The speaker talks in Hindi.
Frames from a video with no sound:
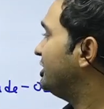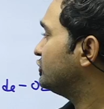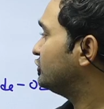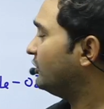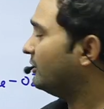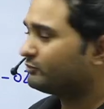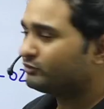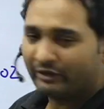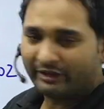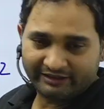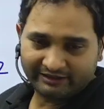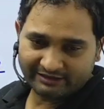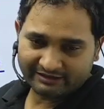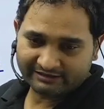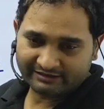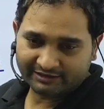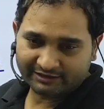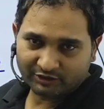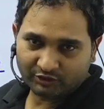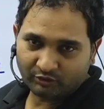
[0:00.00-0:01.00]
को आप ज्वाइन कर
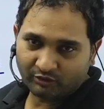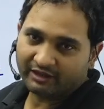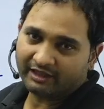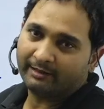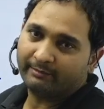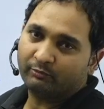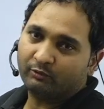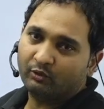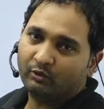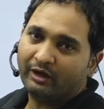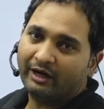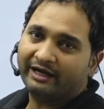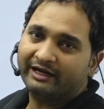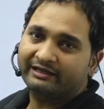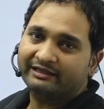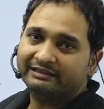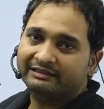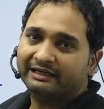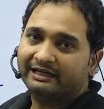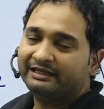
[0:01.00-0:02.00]
सकते हो अगर आपको
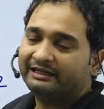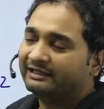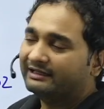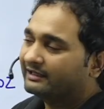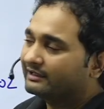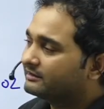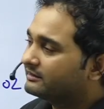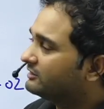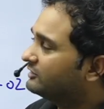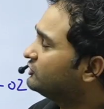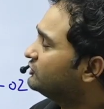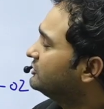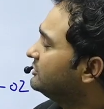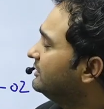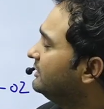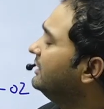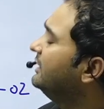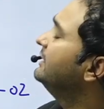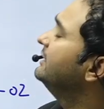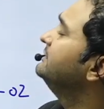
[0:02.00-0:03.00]
आईटीआई इलेक्ट्रीशियन
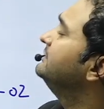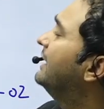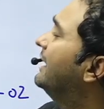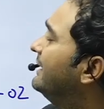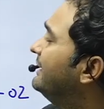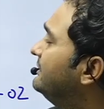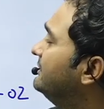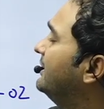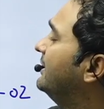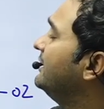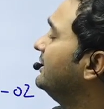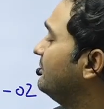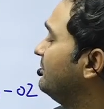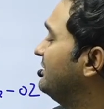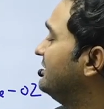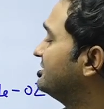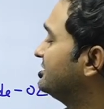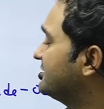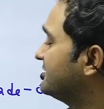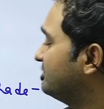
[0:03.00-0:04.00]
या आईटीआई के
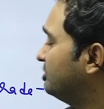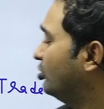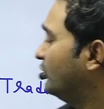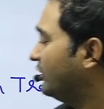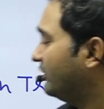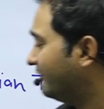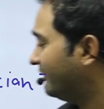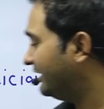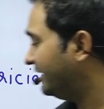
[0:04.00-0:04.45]
बेसिस पे होने वाले